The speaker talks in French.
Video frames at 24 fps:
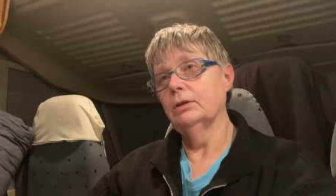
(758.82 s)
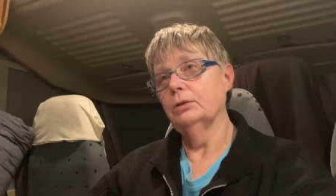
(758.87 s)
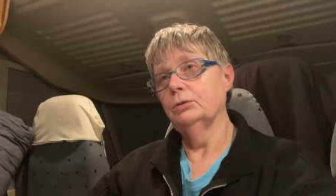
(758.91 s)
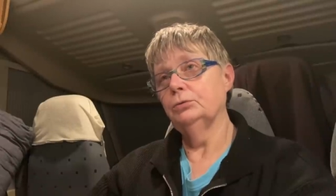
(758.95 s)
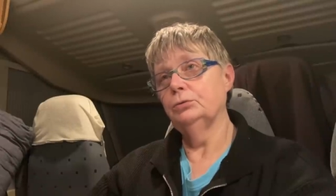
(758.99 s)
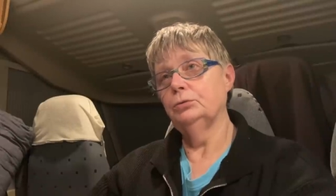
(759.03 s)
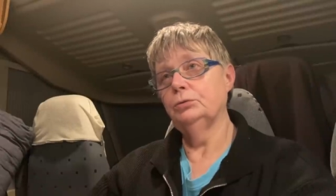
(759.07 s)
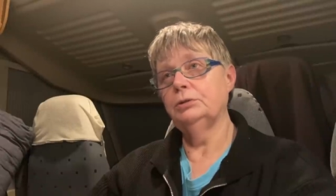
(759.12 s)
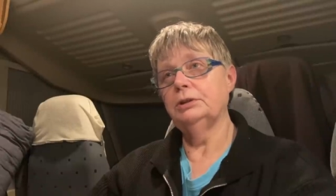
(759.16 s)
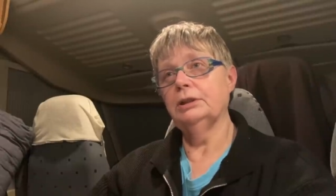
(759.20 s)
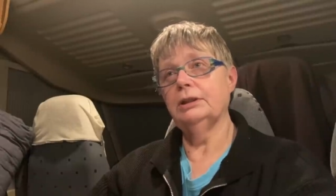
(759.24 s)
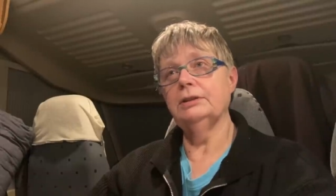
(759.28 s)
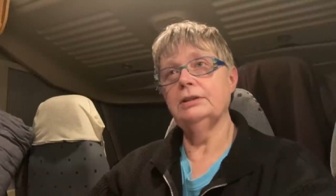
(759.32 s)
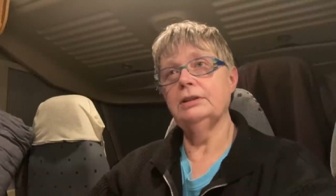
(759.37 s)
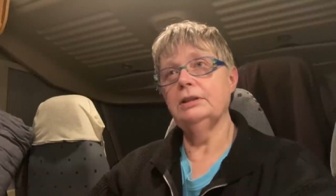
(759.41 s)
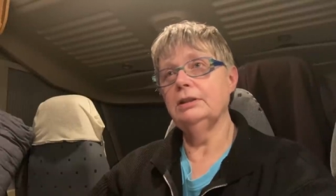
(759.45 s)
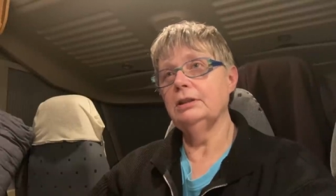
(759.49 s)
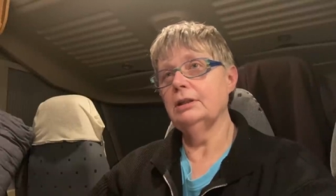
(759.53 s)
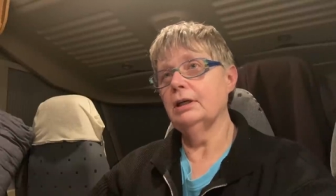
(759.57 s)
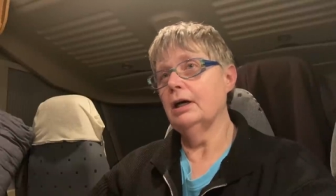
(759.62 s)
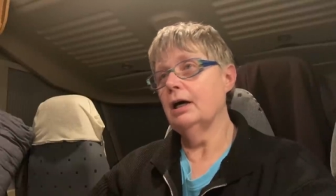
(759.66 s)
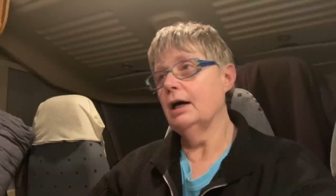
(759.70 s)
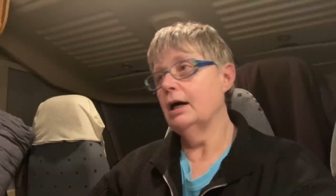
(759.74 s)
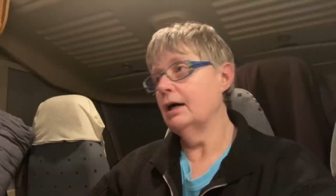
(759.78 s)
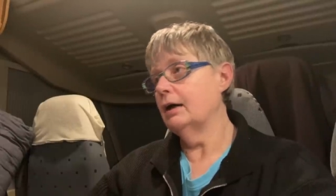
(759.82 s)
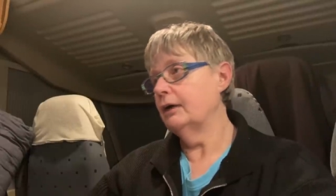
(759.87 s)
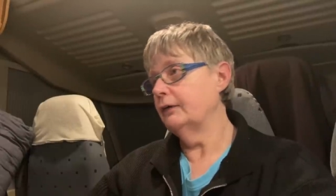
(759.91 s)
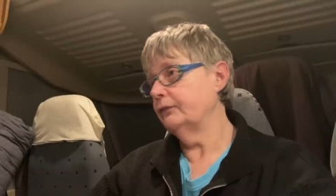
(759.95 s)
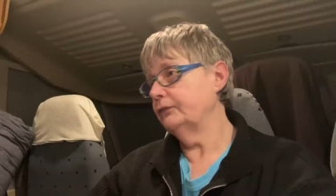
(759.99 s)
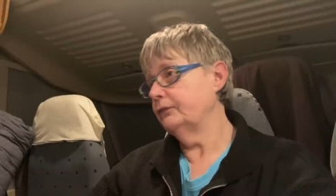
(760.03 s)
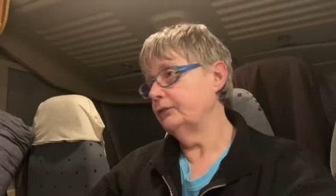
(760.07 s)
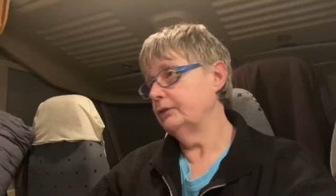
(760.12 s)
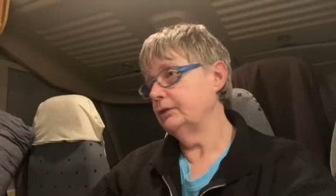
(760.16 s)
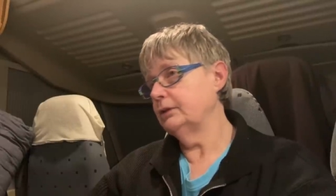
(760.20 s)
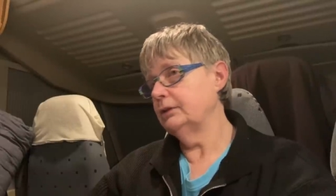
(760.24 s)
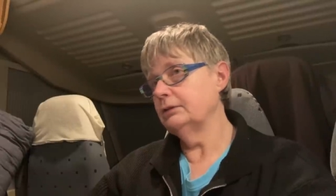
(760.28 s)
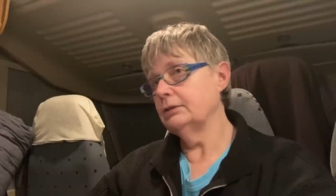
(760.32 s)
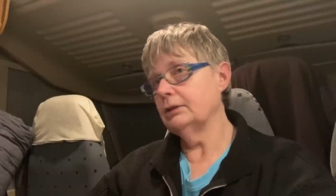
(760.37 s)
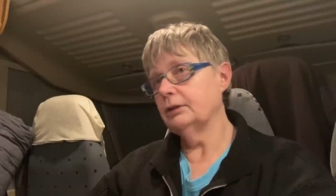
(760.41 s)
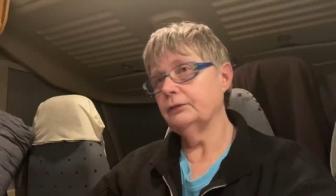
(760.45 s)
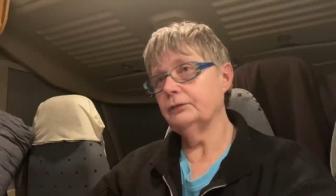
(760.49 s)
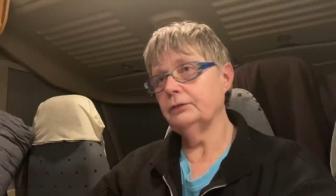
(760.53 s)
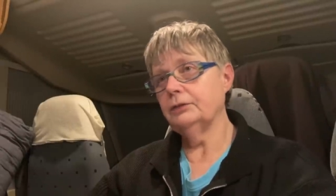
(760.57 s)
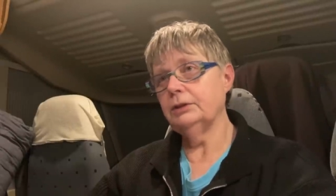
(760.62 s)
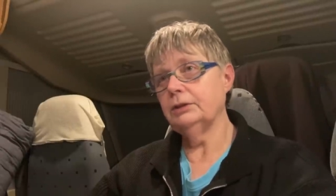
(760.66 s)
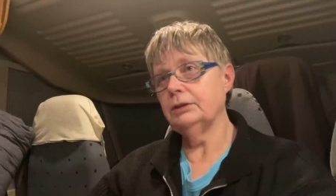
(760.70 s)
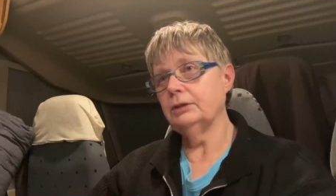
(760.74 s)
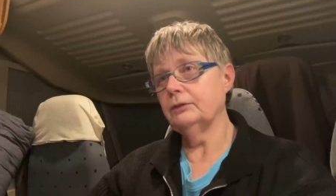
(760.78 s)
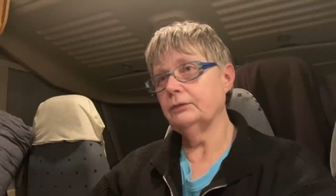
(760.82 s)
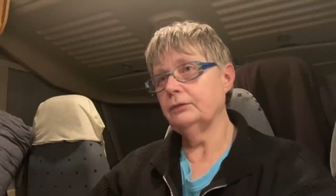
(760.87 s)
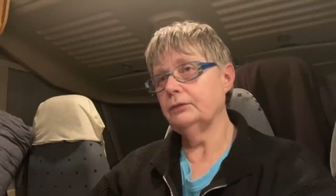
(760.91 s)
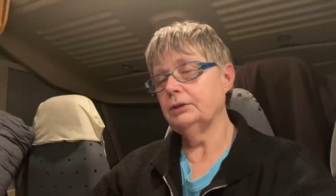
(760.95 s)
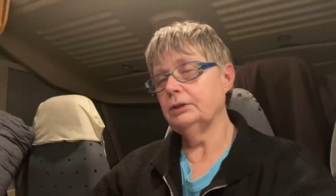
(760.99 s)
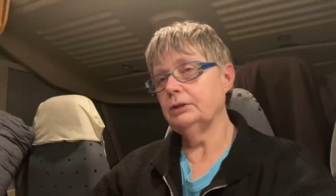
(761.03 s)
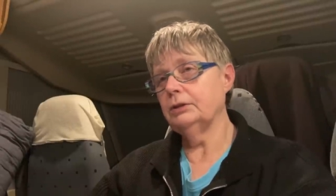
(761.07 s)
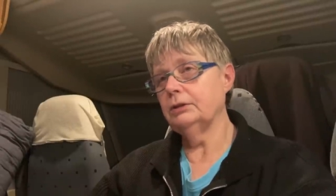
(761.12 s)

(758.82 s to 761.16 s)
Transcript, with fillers: tout en ayant envie. Parce que tu aurais un peu